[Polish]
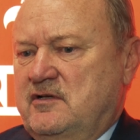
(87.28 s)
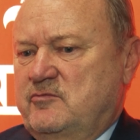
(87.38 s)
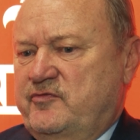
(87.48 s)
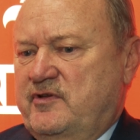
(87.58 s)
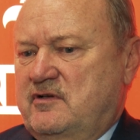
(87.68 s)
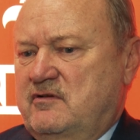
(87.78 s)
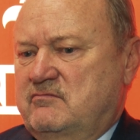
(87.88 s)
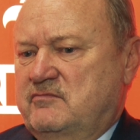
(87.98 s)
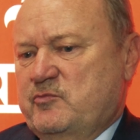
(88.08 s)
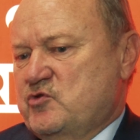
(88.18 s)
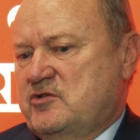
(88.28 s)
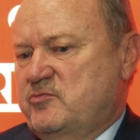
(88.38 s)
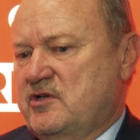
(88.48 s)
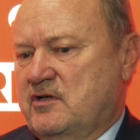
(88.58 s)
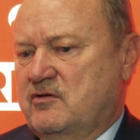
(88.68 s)
Mówię, no, my
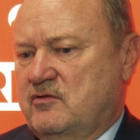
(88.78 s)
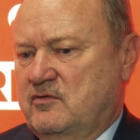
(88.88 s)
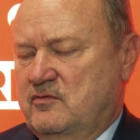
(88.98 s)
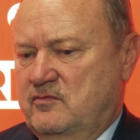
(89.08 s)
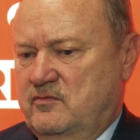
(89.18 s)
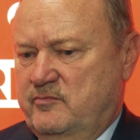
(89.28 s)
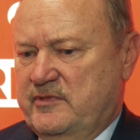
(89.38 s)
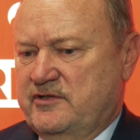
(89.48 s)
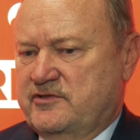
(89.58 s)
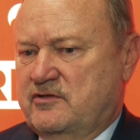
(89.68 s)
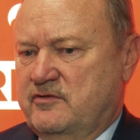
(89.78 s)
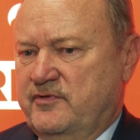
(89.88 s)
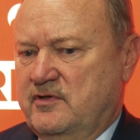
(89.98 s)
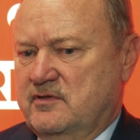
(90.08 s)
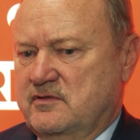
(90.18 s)
musimy jako
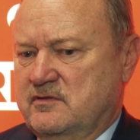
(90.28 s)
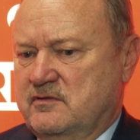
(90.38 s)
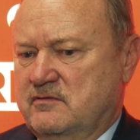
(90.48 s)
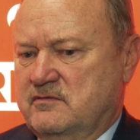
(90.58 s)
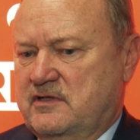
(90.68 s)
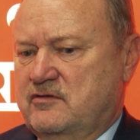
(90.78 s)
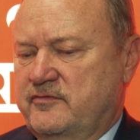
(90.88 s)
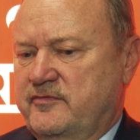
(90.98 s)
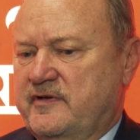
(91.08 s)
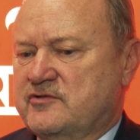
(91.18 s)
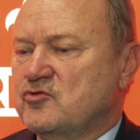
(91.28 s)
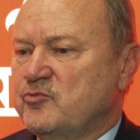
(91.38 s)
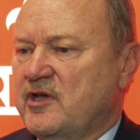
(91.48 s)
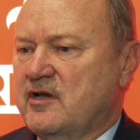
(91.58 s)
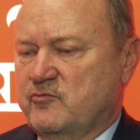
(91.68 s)
menedżerowie zachowywać
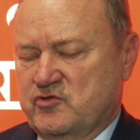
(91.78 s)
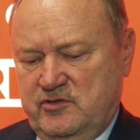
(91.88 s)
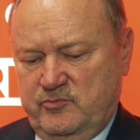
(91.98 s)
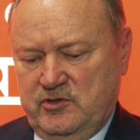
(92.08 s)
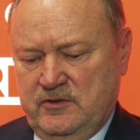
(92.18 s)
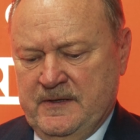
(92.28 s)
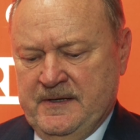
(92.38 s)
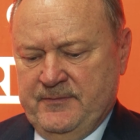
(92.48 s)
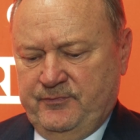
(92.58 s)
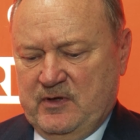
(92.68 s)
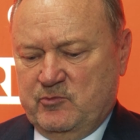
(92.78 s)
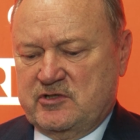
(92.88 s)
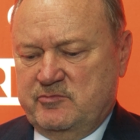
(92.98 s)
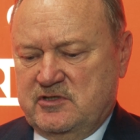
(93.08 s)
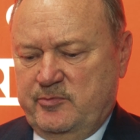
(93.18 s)
umiar, musimy, nie
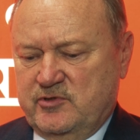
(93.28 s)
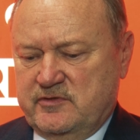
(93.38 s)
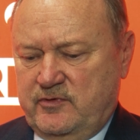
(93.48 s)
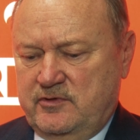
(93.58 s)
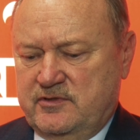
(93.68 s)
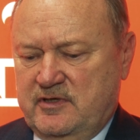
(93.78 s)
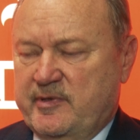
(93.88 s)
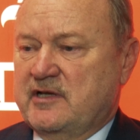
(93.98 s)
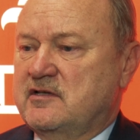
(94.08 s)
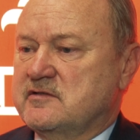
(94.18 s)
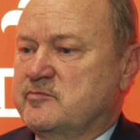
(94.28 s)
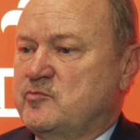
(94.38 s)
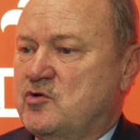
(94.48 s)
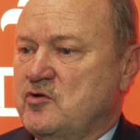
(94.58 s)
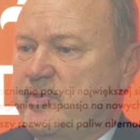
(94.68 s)
możemy sobie pozwolić na bajki z mchu i